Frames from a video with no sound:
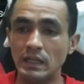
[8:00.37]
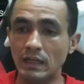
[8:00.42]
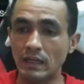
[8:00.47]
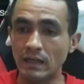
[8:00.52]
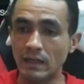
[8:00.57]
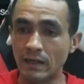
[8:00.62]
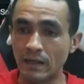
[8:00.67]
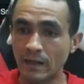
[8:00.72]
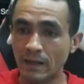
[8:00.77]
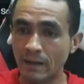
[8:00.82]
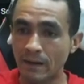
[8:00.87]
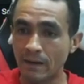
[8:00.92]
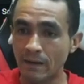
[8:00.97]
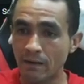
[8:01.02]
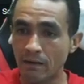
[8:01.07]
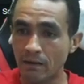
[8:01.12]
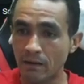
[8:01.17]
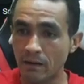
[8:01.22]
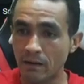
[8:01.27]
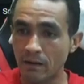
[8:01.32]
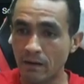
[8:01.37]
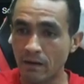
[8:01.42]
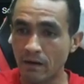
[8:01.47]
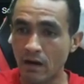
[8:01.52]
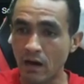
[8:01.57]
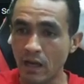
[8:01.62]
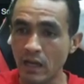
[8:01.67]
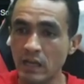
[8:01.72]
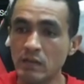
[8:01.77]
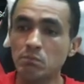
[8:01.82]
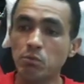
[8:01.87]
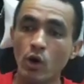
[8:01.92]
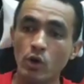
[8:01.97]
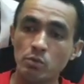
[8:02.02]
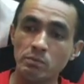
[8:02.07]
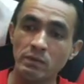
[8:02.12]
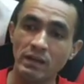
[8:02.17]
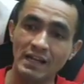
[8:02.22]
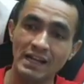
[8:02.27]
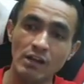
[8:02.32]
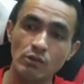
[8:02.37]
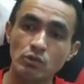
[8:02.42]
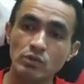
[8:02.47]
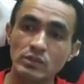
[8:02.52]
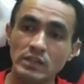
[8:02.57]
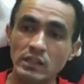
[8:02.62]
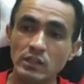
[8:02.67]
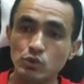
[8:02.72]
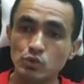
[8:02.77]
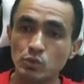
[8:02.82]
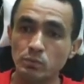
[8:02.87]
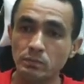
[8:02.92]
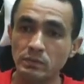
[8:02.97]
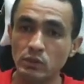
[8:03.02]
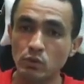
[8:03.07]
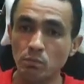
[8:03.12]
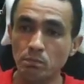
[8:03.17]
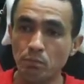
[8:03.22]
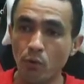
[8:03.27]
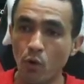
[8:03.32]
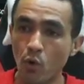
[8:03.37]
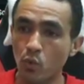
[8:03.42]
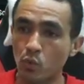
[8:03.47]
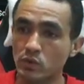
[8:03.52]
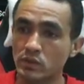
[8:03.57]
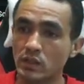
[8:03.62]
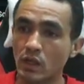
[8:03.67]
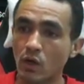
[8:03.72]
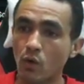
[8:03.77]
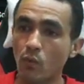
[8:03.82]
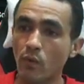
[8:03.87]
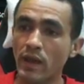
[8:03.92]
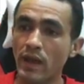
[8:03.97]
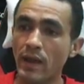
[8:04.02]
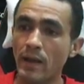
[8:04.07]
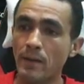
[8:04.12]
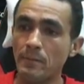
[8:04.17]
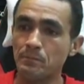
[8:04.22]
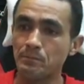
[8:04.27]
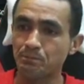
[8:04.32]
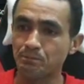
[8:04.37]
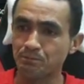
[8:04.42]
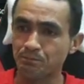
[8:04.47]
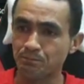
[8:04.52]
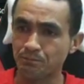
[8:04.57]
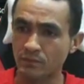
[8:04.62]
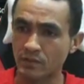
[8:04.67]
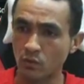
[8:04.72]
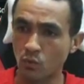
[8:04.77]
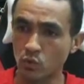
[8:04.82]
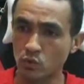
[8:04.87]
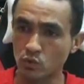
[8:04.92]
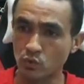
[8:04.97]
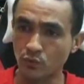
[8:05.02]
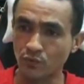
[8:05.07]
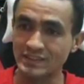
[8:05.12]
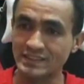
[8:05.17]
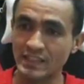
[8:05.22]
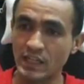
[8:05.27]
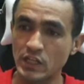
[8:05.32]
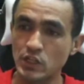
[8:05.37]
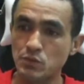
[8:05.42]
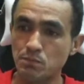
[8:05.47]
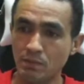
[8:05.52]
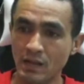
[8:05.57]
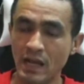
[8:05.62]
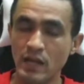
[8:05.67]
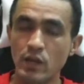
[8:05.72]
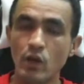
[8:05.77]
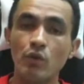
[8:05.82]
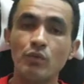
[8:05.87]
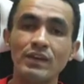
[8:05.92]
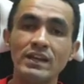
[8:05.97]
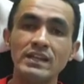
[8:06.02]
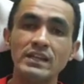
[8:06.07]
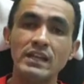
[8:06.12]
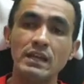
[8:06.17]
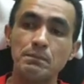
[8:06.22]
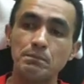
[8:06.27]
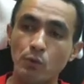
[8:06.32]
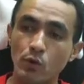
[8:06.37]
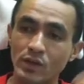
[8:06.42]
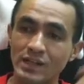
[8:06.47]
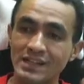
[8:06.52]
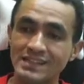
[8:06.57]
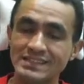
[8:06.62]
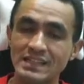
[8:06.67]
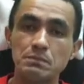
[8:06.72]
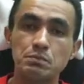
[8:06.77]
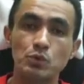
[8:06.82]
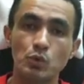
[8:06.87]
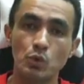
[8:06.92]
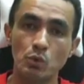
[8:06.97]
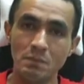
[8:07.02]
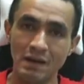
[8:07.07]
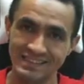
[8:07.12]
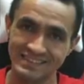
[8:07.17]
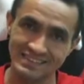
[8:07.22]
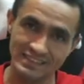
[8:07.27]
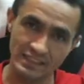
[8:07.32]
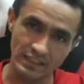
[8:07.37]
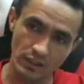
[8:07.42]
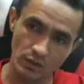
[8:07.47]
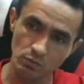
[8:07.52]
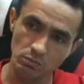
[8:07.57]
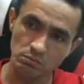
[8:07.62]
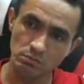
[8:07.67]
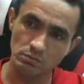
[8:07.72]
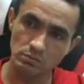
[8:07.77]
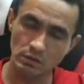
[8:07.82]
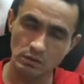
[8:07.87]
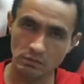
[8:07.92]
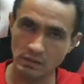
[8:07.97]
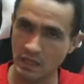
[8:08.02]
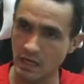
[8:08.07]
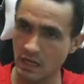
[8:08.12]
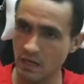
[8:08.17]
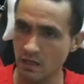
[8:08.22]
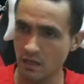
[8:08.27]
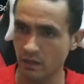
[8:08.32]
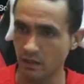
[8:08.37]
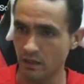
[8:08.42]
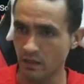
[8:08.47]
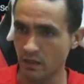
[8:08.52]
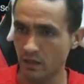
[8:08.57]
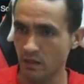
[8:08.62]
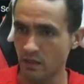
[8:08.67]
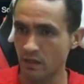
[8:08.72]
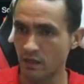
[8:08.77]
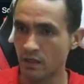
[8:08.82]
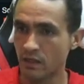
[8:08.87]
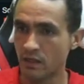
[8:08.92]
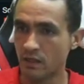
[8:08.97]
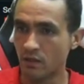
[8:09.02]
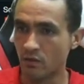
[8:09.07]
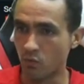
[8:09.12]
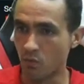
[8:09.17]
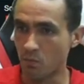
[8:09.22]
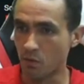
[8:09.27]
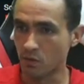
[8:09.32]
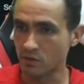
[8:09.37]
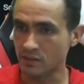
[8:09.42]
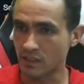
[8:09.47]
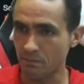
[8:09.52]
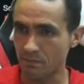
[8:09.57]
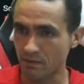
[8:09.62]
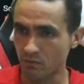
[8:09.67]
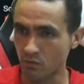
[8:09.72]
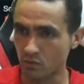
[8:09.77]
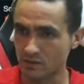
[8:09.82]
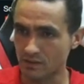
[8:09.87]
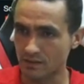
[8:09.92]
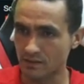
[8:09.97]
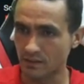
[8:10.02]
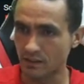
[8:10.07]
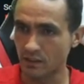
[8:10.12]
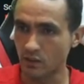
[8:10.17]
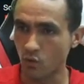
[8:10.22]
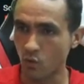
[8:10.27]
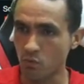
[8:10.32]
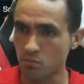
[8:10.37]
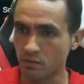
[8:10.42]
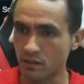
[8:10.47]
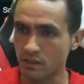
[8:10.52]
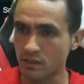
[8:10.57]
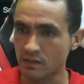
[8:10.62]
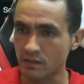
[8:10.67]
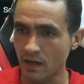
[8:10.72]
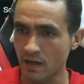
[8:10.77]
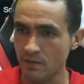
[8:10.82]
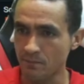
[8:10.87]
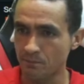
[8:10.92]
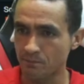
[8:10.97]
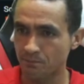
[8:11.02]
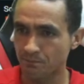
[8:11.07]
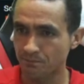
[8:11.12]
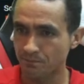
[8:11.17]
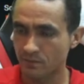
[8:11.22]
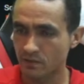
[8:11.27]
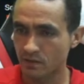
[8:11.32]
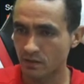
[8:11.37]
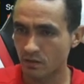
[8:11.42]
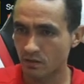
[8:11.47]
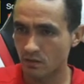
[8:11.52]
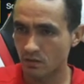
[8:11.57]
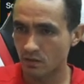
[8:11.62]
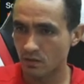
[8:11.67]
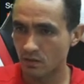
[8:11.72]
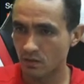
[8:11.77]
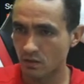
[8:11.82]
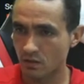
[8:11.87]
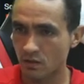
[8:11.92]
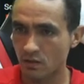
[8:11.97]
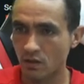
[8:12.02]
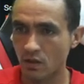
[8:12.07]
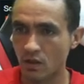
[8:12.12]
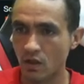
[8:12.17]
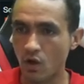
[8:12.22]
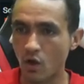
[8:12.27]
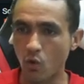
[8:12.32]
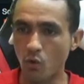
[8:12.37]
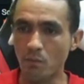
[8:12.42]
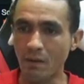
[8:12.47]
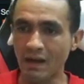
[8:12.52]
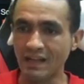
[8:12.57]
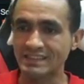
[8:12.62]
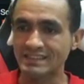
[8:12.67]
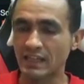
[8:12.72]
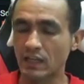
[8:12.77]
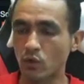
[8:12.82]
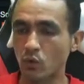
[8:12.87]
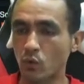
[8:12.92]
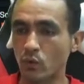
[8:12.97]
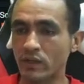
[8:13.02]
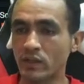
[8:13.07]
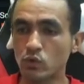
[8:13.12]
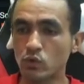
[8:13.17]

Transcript: Ah, embora o mercado tenha subido um pouco, não é o suficiente para eu vender, por exemplo, o Marcelo, tá? É, vou mostrar para vocês aqui como que tá. O Marcelo e